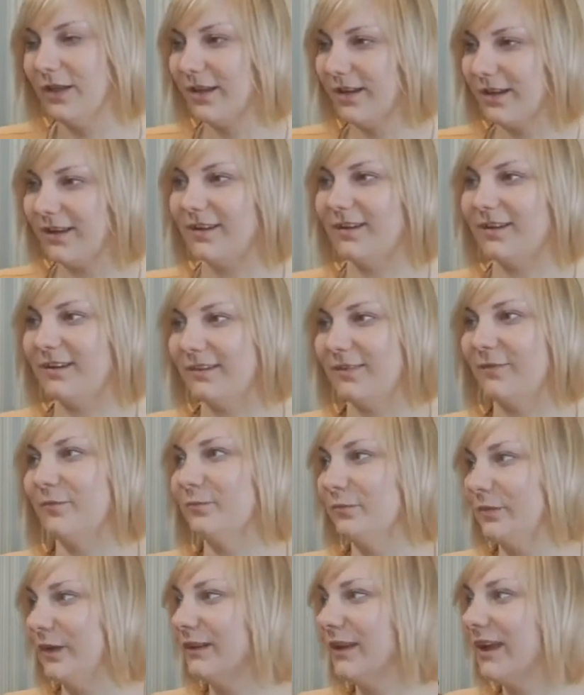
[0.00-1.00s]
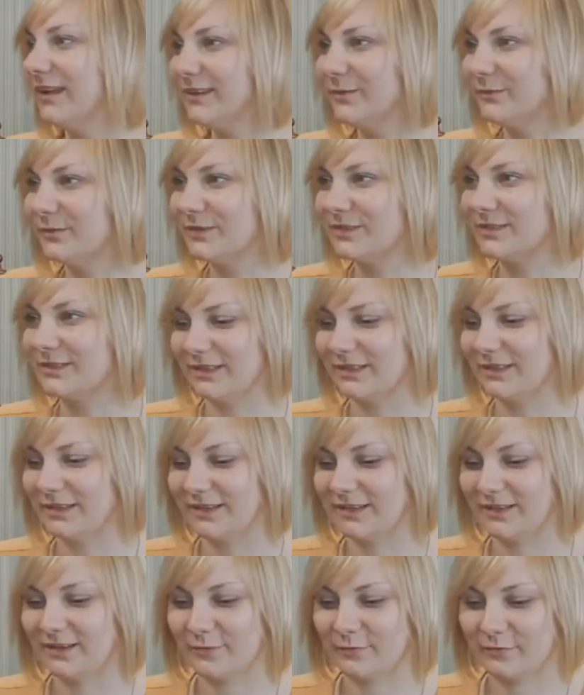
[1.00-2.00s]
а, понадобиться
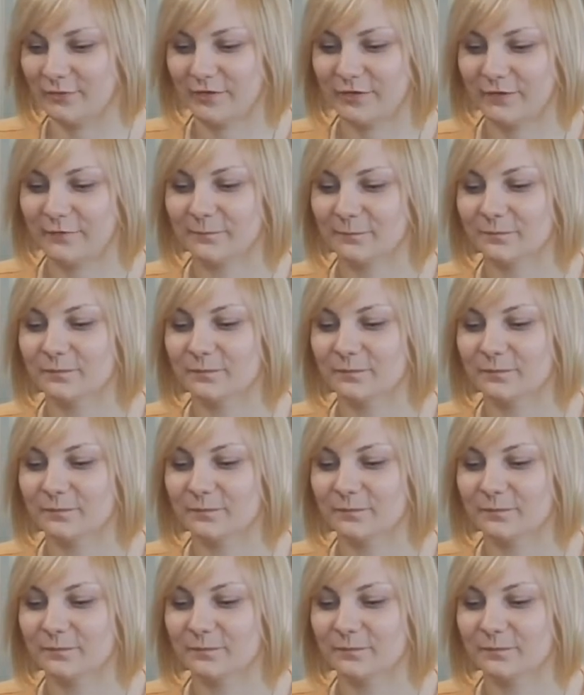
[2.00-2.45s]
и как бы